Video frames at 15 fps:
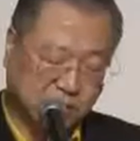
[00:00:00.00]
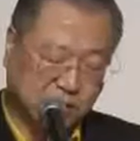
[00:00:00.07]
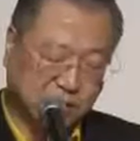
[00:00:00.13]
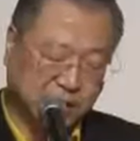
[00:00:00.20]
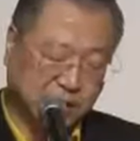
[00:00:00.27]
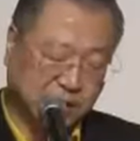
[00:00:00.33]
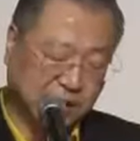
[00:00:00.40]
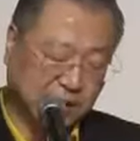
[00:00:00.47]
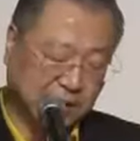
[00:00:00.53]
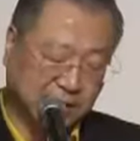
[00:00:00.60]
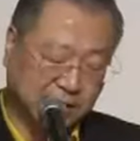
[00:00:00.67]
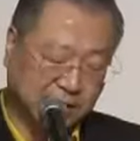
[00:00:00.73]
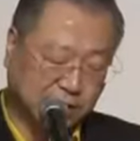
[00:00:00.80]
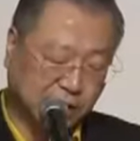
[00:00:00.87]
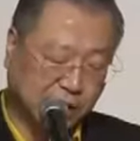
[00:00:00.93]
所
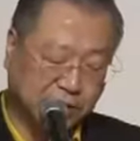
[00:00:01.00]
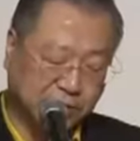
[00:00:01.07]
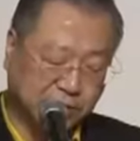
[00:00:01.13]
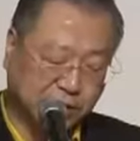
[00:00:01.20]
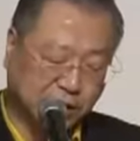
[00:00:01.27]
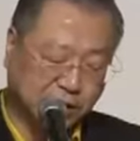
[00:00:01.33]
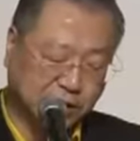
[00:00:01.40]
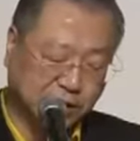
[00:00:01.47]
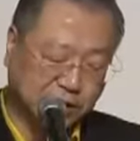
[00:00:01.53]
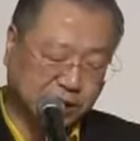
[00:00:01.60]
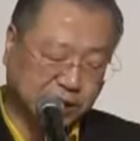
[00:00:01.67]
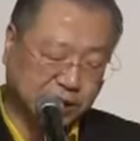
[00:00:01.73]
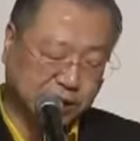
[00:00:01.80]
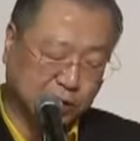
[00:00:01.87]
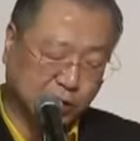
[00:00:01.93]
以真正的
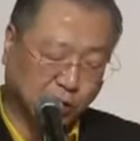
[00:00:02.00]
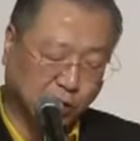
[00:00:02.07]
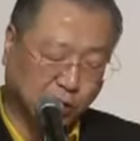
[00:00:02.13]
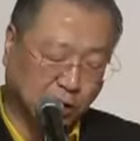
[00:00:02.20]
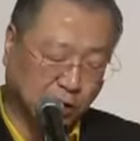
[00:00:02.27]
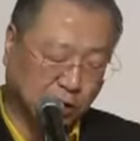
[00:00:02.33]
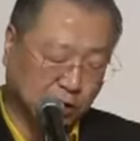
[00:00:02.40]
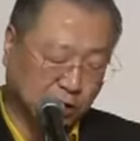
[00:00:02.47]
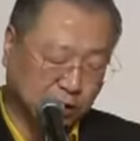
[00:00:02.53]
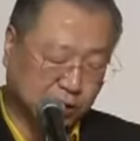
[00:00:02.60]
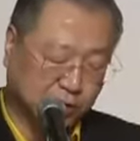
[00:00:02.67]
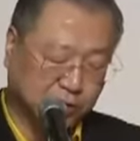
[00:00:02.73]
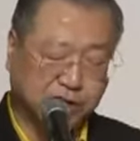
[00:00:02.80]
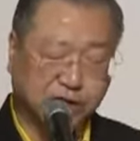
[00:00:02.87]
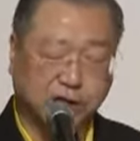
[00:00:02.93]
解脱
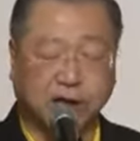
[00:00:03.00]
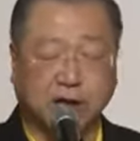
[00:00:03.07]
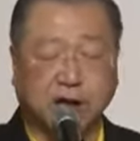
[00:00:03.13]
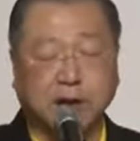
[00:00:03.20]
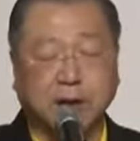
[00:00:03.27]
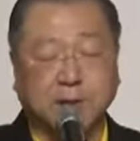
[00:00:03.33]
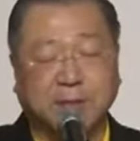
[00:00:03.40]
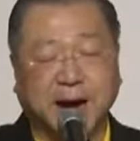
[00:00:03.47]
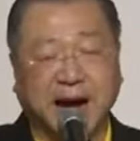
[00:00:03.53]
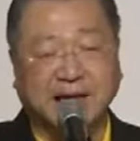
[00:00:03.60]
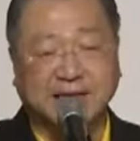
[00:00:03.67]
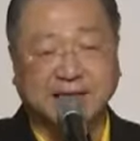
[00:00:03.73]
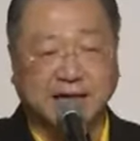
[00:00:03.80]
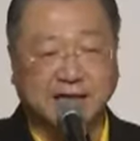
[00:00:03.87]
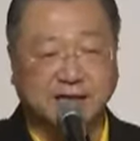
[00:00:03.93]
就是
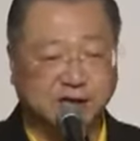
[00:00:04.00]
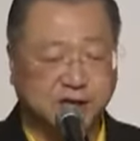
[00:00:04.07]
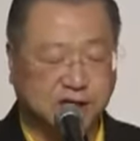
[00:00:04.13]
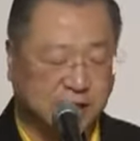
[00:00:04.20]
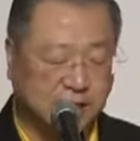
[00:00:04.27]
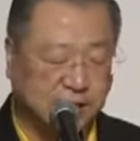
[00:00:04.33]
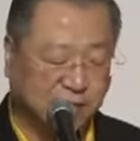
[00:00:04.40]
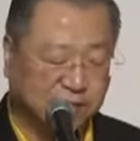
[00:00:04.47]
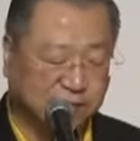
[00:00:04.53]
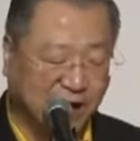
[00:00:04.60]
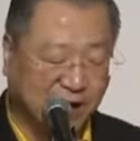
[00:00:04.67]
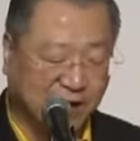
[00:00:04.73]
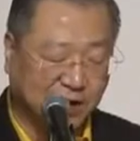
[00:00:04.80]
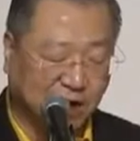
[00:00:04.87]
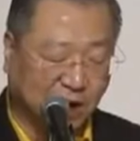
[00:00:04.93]
把人间的
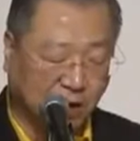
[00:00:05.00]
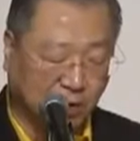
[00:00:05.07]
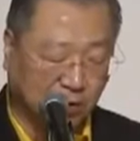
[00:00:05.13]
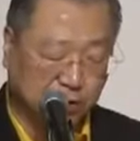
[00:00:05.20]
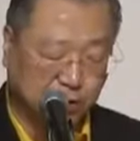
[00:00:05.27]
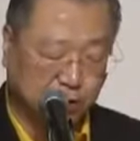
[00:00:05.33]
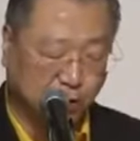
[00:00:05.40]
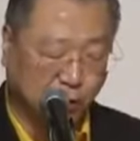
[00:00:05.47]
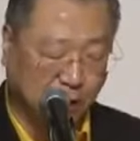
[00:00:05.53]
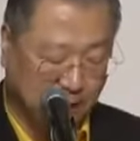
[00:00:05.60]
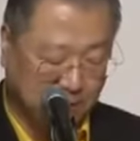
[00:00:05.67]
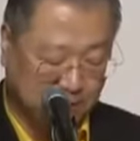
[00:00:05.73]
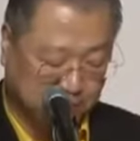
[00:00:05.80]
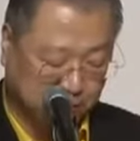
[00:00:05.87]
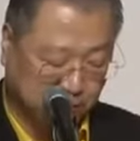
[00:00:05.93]
烦恼
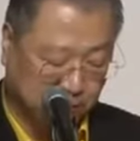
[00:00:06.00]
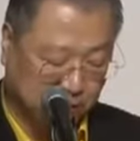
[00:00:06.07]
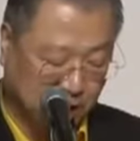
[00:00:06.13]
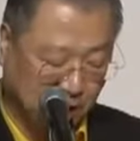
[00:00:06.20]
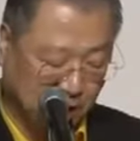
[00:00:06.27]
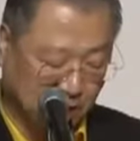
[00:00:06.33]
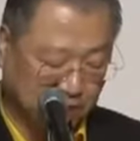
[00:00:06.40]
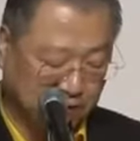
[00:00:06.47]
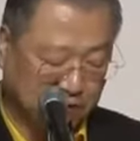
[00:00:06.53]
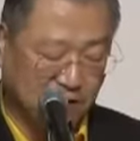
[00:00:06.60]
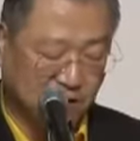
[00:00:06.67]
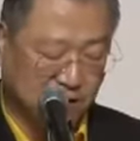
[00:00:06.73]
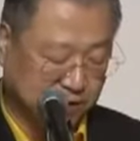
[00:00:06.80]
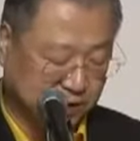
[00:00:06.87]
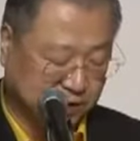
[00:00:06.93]
全部要
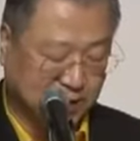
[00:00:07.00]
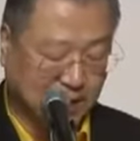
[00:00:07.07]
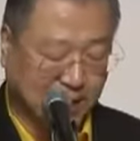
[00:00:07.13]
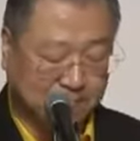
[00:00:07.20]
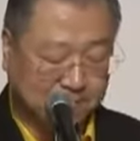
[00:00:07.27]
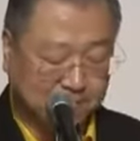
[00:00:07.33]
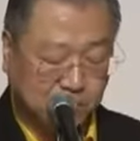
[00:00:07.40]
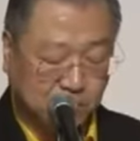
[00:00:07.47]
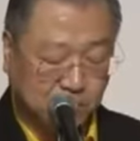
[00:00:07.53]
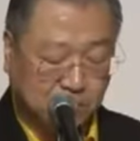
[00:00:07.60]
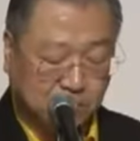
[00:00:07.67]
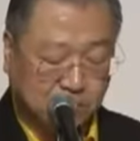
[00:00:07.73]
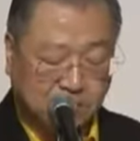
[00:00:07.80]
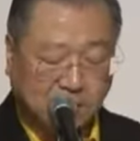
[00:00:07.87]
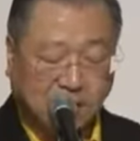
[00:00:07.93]
放下，
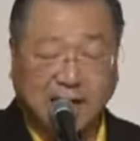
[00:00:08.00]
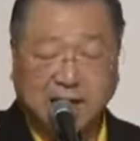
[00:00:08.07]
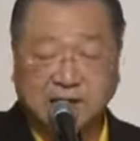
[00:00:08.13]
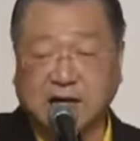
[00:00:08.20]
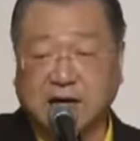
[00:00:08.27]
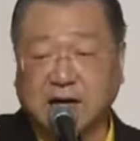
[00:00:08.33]
台